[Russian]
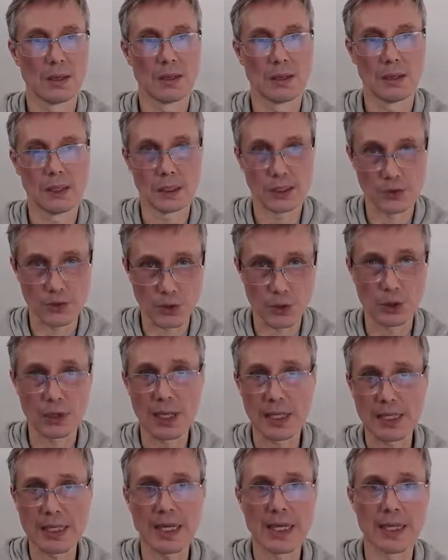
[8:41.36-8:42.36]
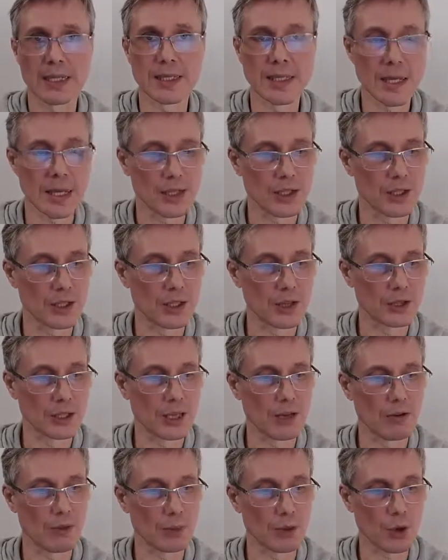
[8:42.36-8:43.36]
Это все ради контекста
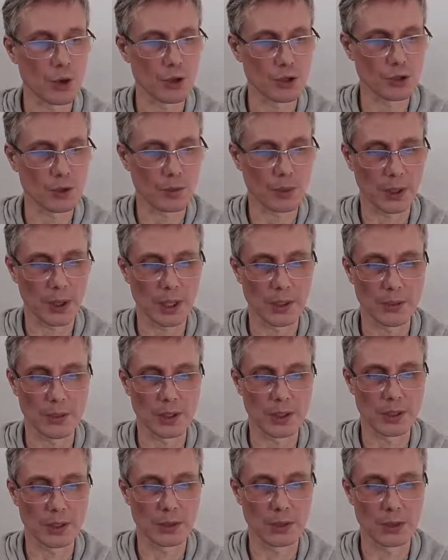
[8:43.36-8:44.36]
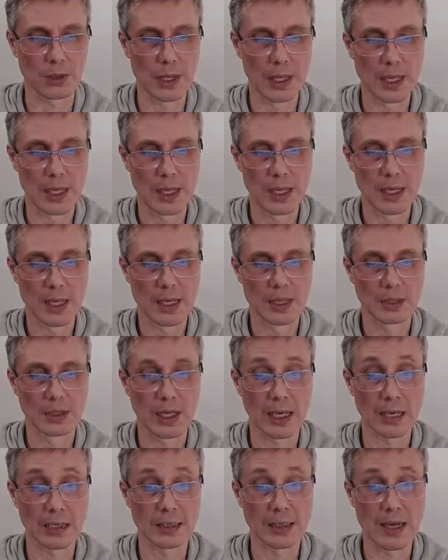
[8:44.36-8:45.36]
читаем, кое-что прокомментируем.
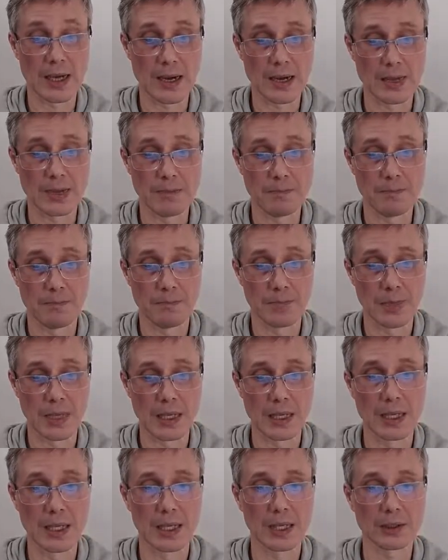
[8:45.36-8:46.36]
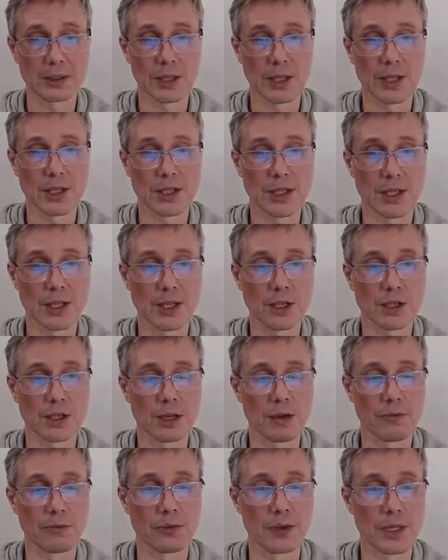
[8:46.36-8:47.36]
Тогда некоторые из
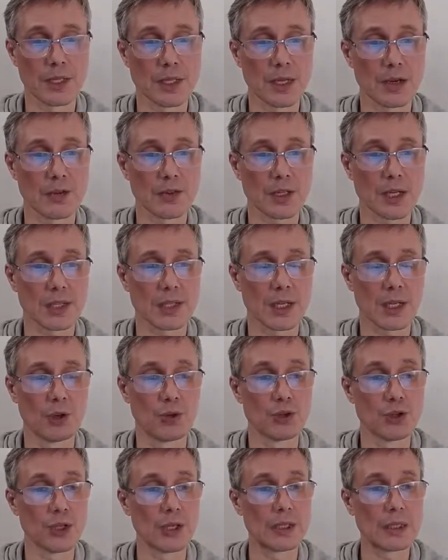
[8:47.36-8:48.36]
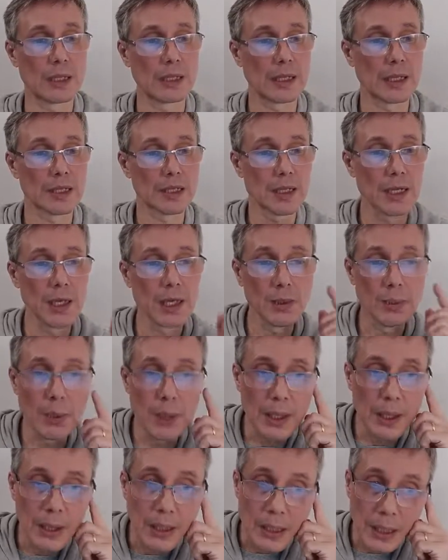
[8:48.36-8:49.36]
книжников фарисеев сказали, «Учитель, хотели
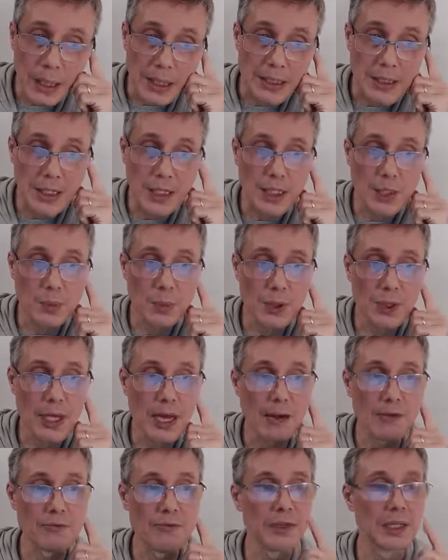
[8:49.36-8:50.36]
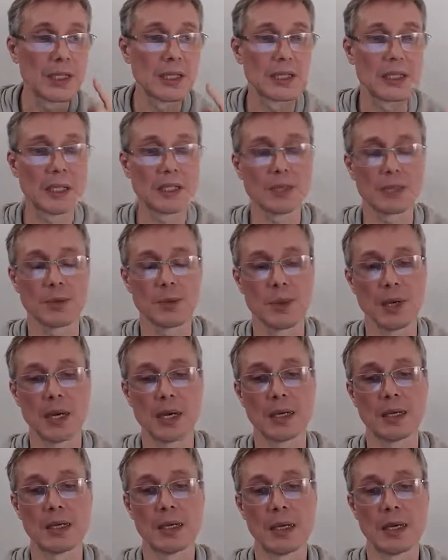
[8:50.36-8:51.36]
бы, хотелось бы нам видеть от
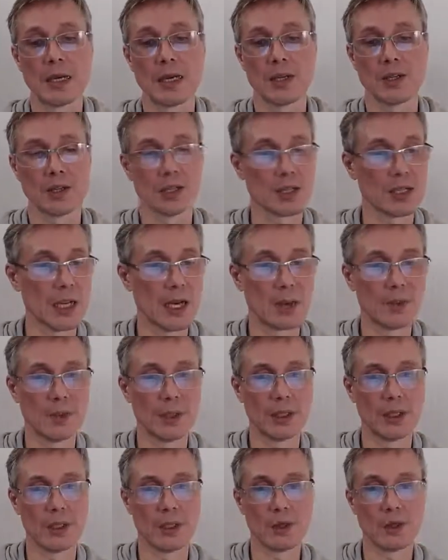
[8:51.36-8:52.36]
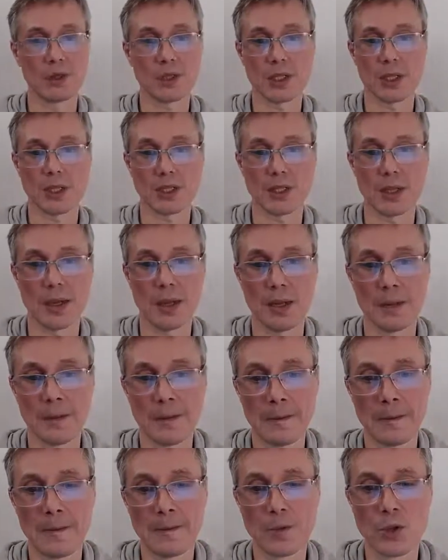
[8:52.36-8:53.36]
тебя знамение». Он сказал,
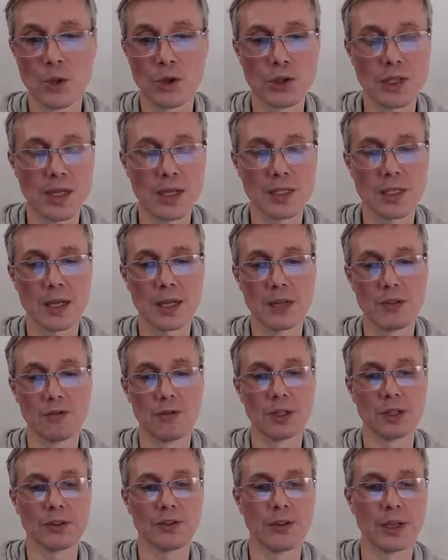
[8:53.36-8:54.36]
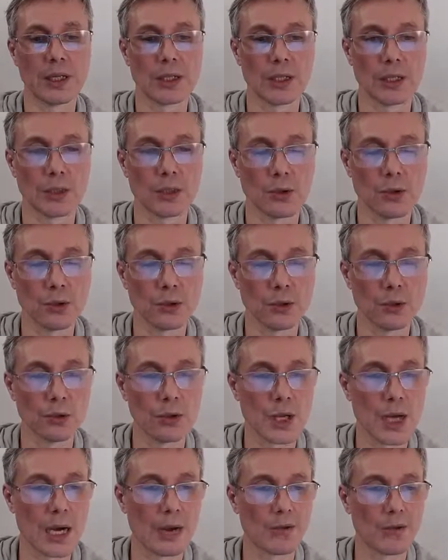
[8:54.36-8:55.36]
но он сказал им в ответ, «Род
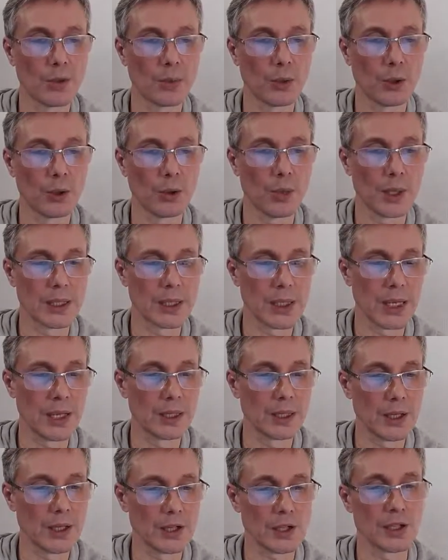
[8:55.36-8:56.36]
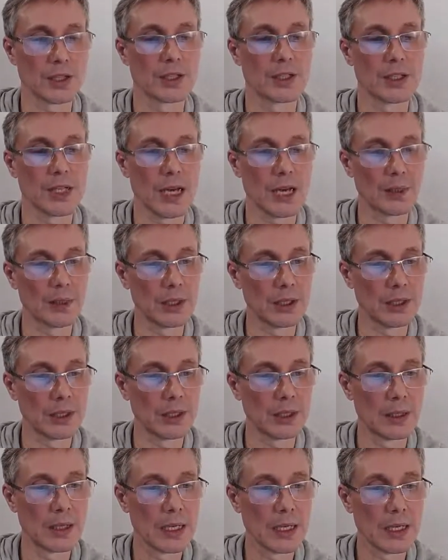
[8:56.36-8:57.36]
лукавый, прелюбодейный ищет
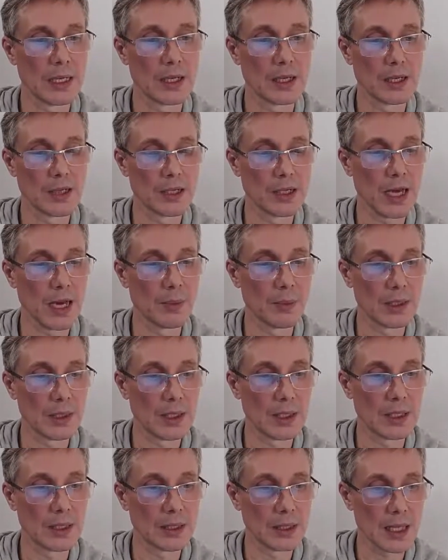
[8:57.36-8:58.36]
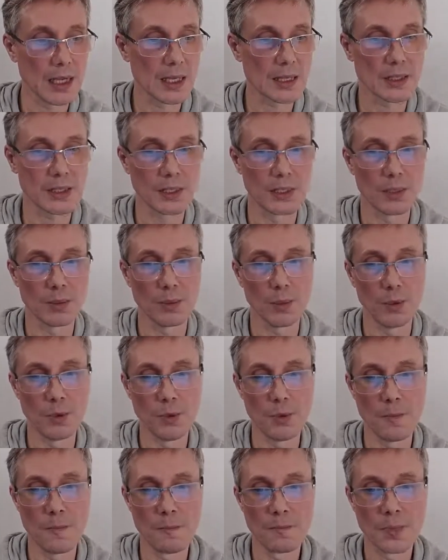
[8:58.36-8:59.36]
знамение, и знамение не дастся
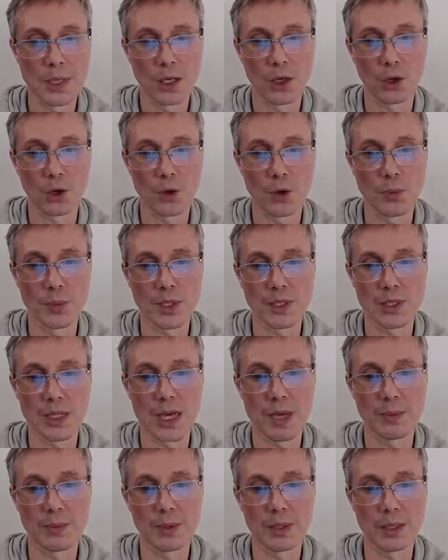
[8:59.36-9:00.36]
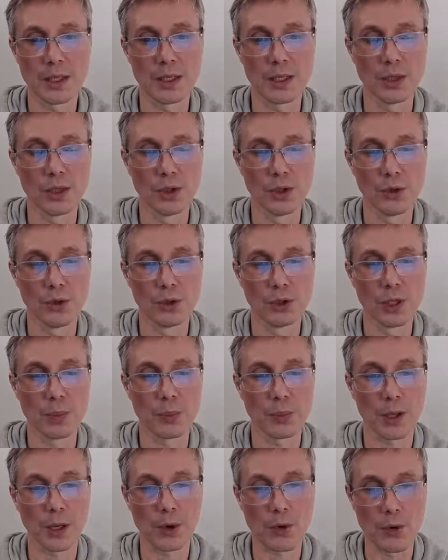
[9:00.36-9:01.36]
ему, кроме знамения Ионы
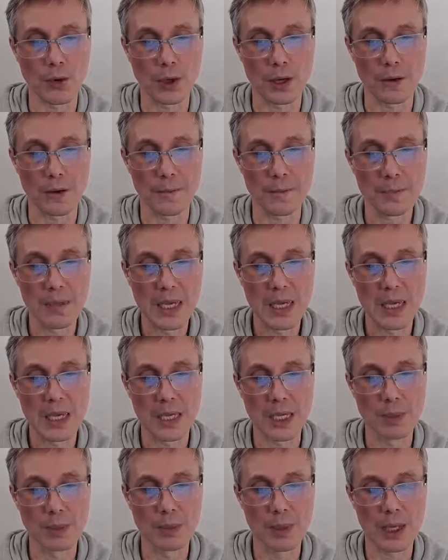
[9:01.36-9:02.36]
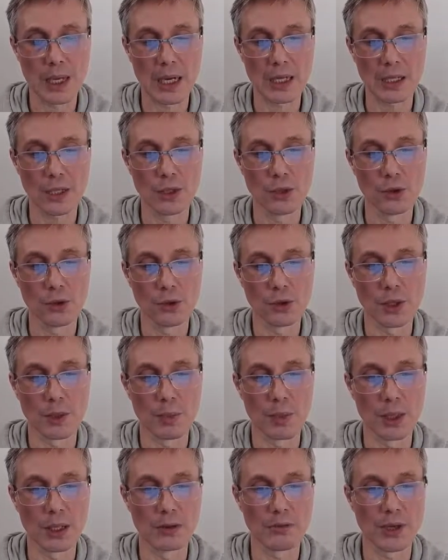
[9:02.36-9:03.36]
пророка. Ибо как Иона
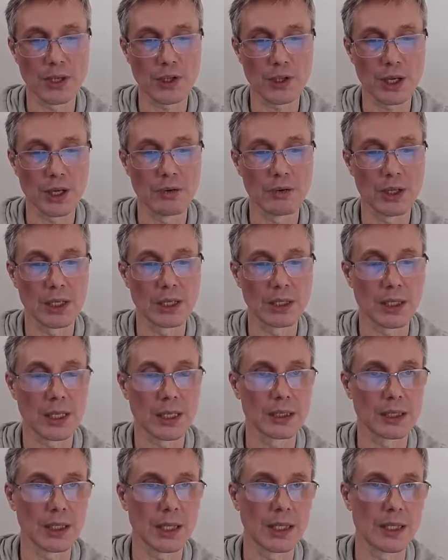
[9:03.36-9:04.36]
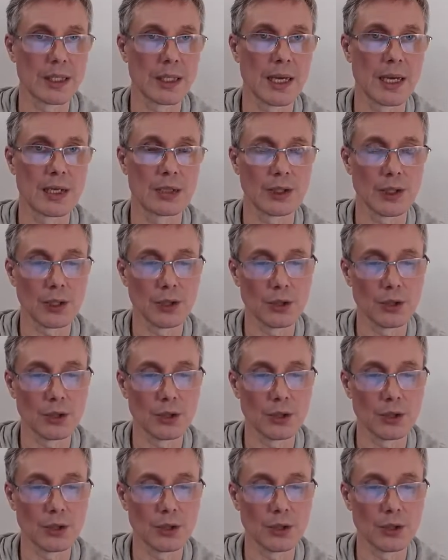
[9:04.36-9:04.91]
был в чреве кита три дня и три